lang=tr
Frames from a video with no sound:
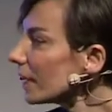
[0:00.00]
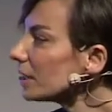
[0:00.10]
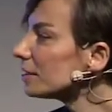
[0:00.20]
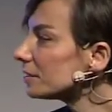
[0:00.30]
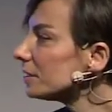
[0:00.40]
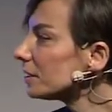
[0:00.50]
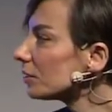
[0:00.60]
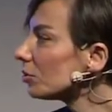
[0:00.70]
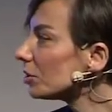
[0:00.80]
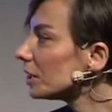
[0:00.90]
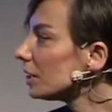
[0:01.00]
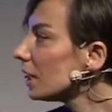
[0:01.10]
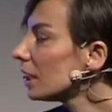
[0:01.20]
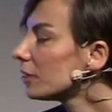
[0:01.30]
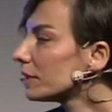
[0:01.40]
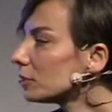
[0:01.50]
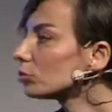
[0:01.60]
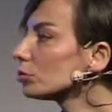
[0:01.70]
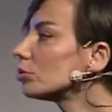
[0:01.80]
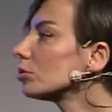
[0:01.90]
Kesinlikle öyle. Ve de
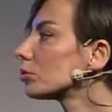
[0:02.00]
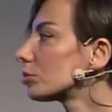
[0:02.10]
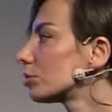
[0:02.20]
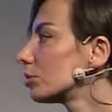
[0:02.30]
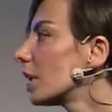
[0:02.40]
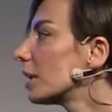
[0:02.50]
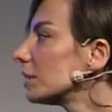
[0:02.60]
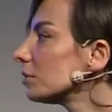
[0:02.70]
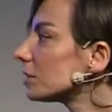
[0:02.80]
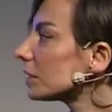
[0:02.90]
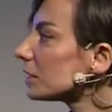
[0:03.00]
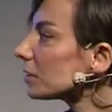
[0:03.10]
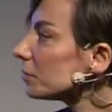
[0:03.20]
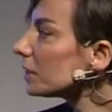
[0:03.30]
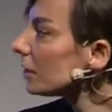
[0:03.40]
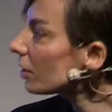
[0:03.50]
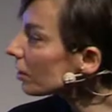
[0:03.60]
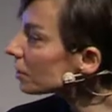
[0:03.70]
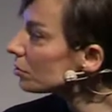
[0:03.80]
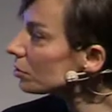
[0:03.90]
unutuyoruz. Yani %41 ile
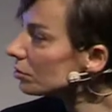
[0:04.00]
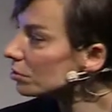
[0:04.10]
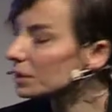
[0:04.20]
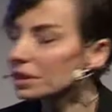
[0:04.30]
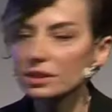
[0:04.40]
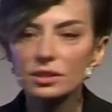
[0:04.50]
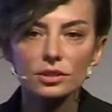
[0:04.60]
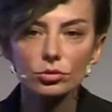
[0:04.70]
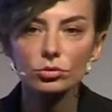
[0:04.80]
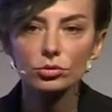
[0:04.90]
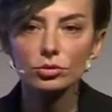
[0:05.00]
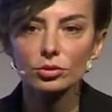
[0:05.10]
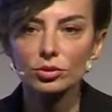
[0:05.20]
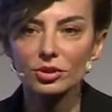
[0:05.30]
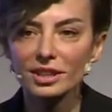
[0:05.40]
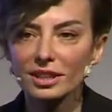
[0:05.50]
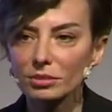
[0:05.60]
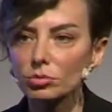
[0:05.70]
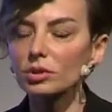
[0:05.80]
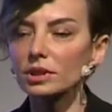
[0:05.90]
63'ü bir ay içinde unutuluyor.
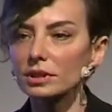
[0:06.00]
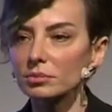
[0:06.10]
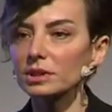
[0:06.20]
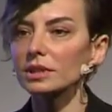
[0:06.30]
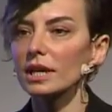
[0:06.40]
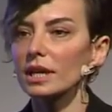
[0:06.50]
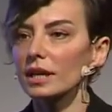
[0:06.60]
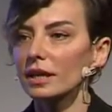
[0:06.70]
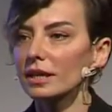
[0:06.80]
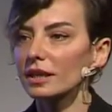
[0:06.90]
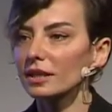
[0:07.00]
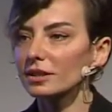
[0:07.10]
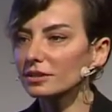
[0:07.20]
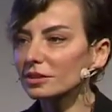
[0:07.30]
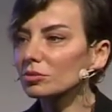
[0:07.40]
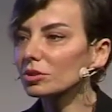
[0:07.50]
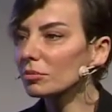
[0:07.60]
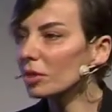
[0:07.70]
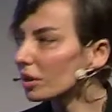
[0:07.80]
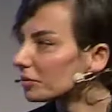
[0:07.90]
Yani böyle de bir e, kısa
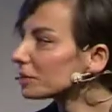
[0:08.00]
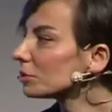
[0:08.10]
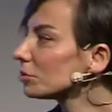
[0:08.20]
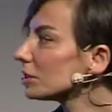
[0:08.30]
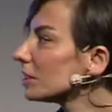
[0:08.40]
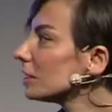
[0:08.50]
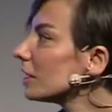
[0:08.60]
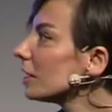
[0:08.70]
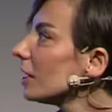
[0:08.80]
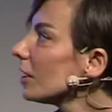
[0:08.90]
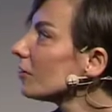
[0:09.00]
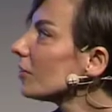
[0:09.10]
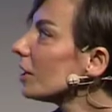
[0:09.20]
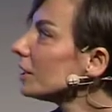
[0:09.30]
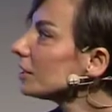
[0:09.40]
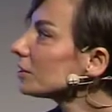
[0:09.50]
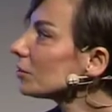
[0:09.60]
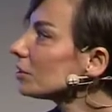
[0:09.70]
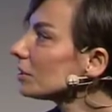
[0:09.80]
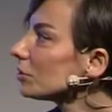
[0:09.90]
dönem hafıza üzerinde faaliyet
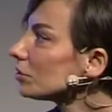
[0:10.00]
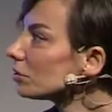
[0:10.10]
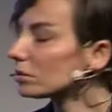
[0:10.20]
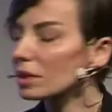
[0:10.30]
gösteriyoruz.